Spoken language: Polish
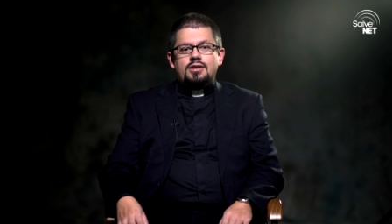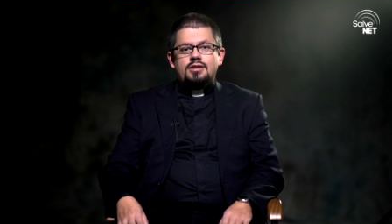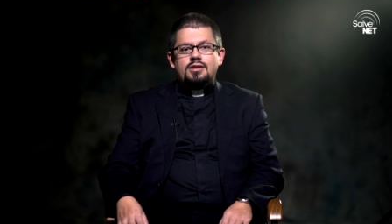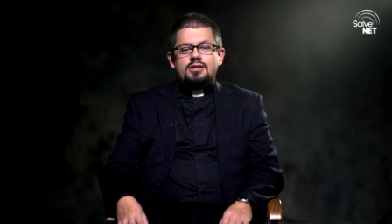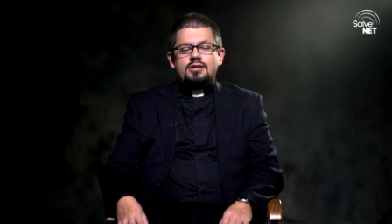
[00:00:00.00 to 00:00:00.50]

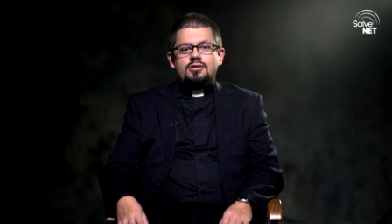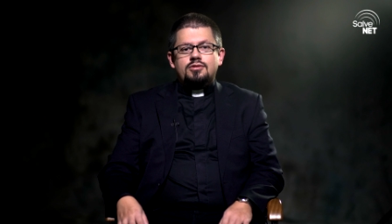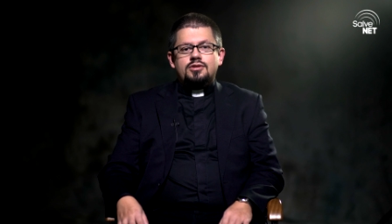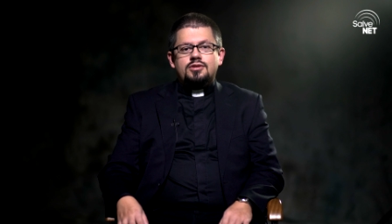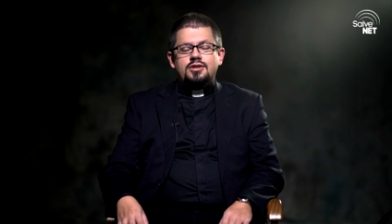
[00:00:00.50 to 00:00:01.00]
I dlatego
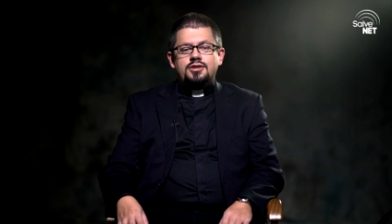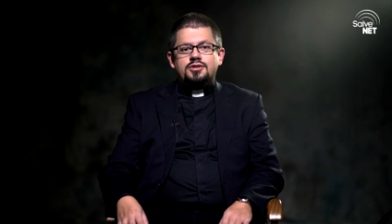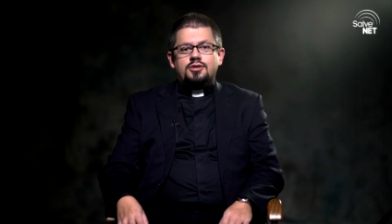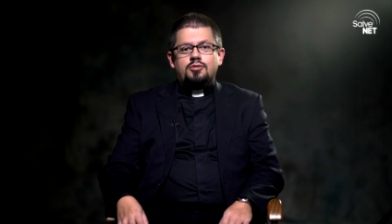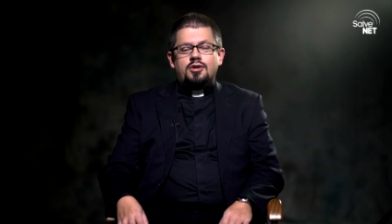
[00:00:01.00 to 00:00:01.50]
też nie
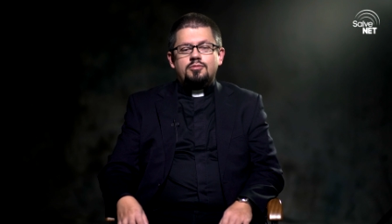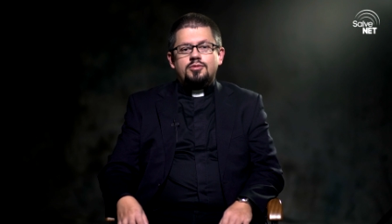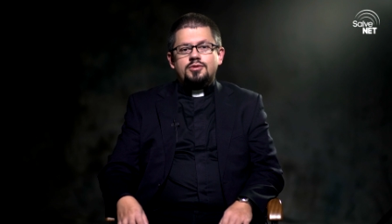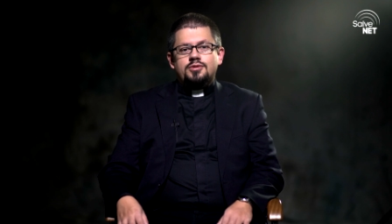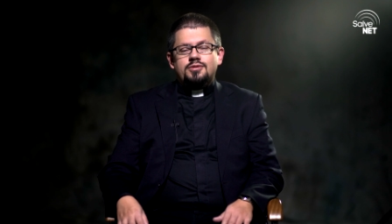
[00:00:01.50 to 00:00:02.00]
chciał,
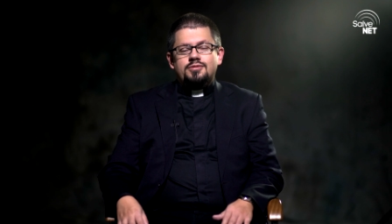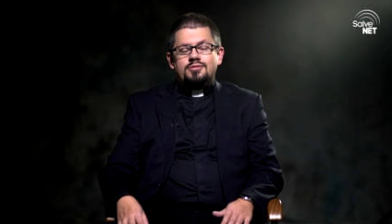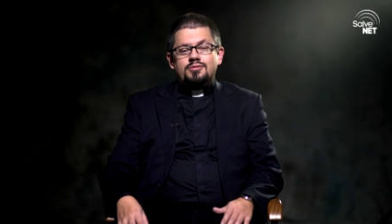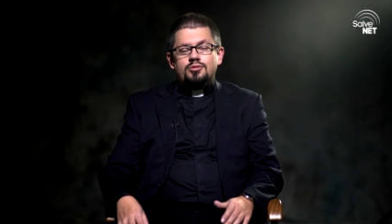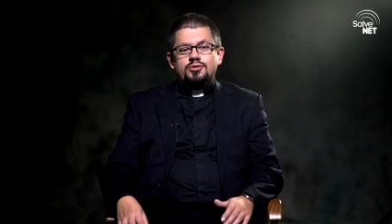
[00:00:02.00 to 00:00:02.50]
aby
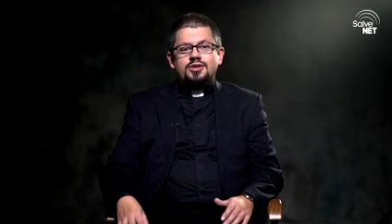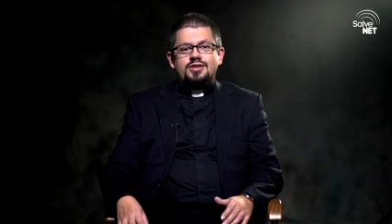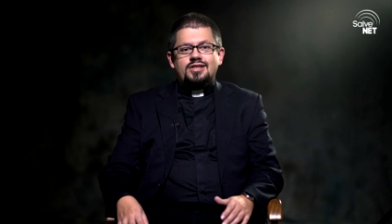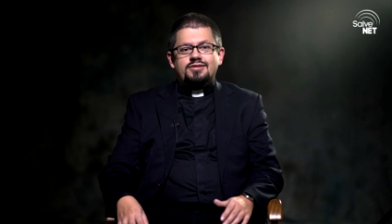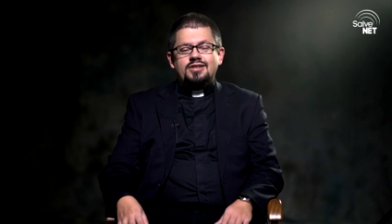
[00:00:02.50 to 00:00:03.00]
ludzie
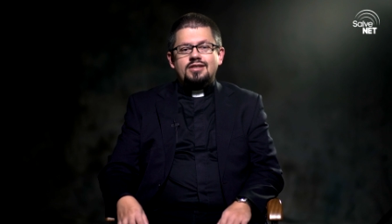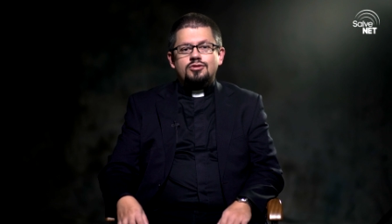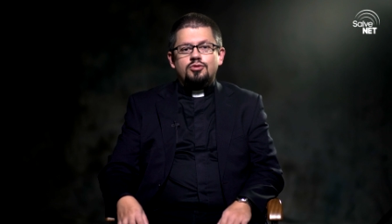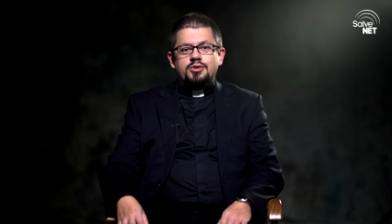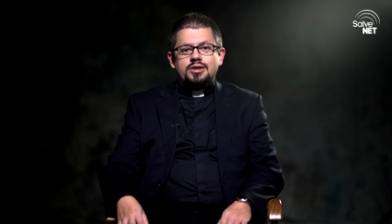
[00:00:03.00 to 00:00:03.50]
trafiali
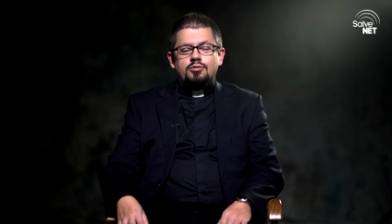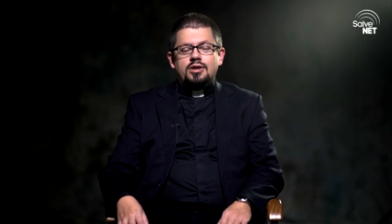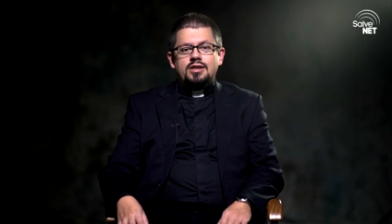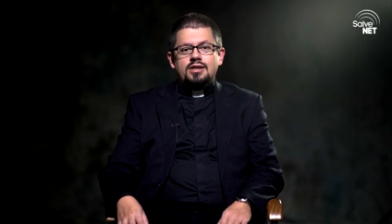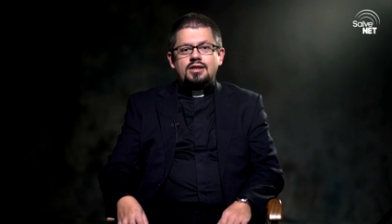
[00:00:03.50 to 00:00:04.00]
do piekła